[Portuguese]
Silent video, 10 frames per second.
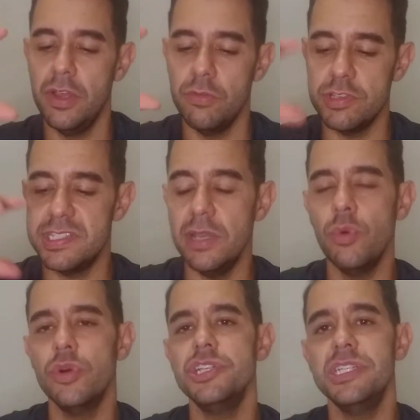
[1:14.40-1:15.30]
Você
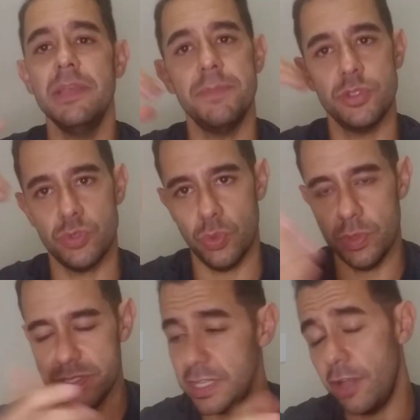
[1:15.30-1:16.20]
hoje tem
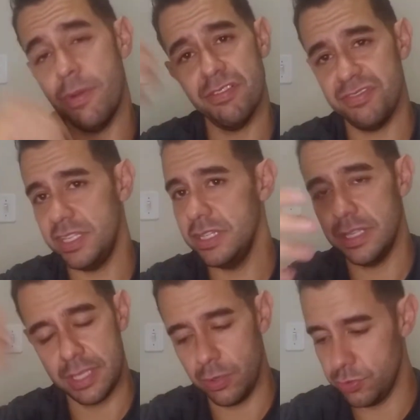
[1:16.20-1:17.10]
pessoas que têm uma vida e
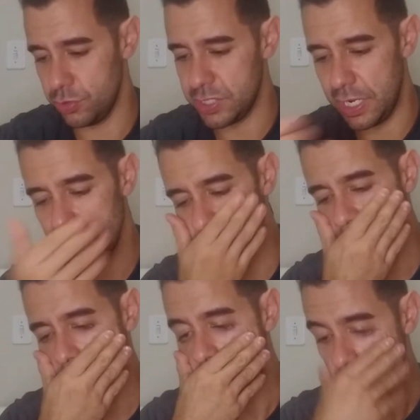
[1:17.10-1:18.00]
tal, tudo certo,
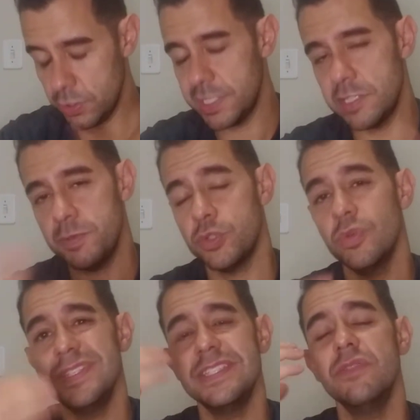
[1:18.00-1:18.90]
só que essas
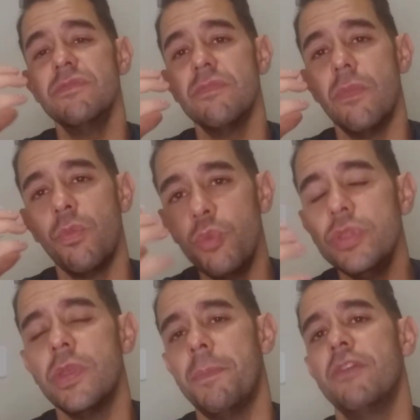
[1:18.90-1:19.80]
pessoas estão
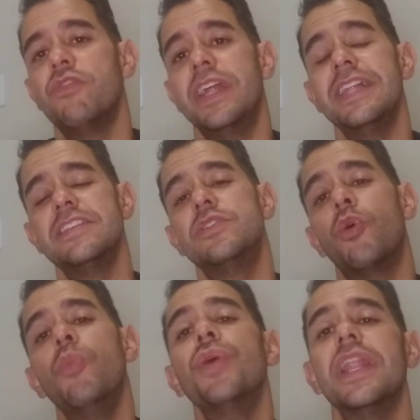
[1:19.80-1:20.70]
muito apavoradas de
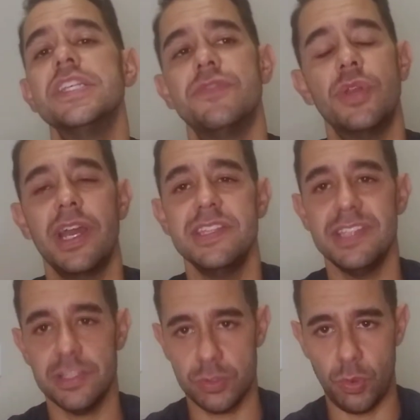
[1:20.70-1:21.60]
como que elas vão
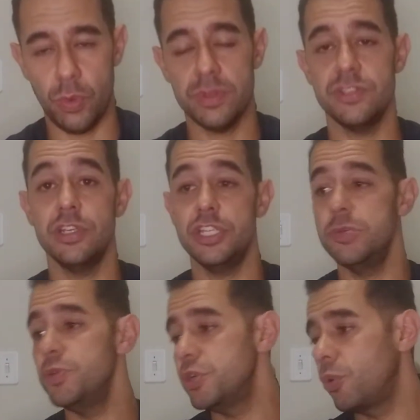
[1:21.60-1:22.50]
organizar as contas, de que
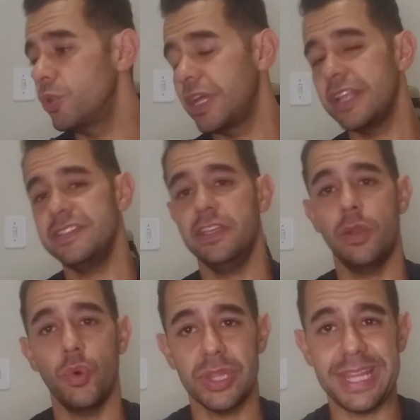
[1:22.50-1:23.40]
tipo de conta que elas têm que
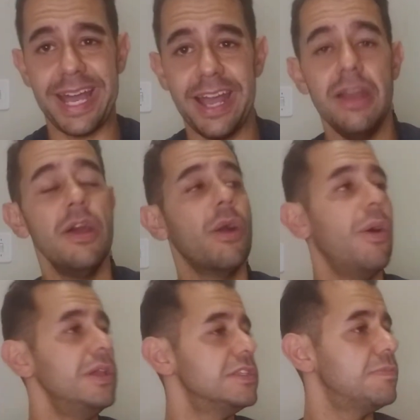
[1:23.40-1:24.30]
cortar,
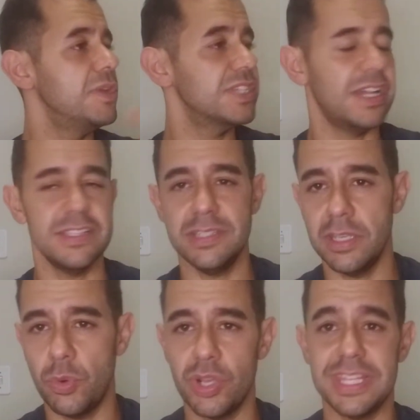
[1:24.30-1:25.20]
qual a despesa que elas têm que
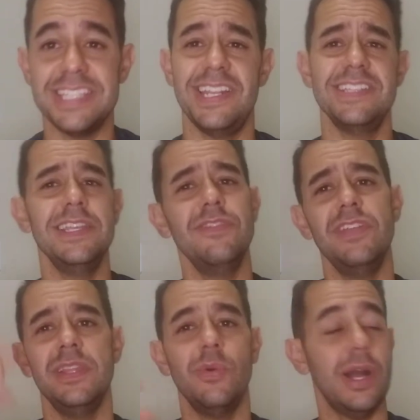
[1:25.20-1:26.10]
cortar, se elas têm que
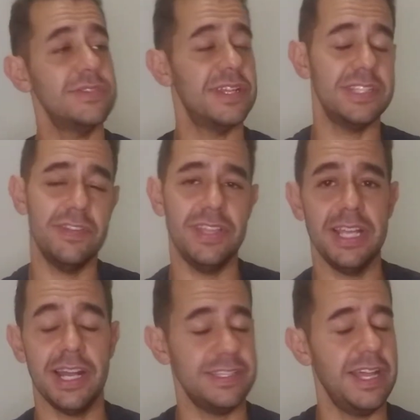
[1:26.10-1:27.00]
vender o carro, se elas têm que vender a
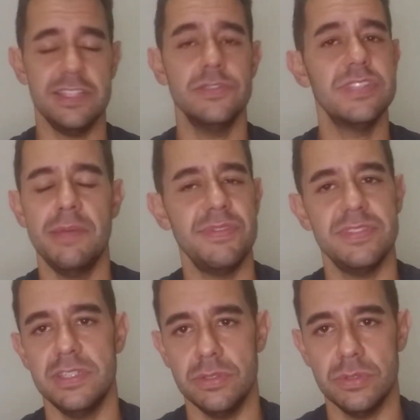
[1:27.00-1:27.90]
casa. Elas não sabem
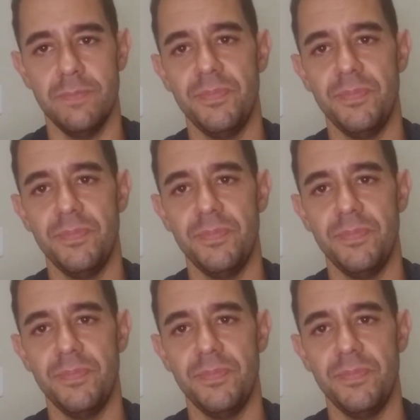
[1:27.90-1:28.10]
fazer isso.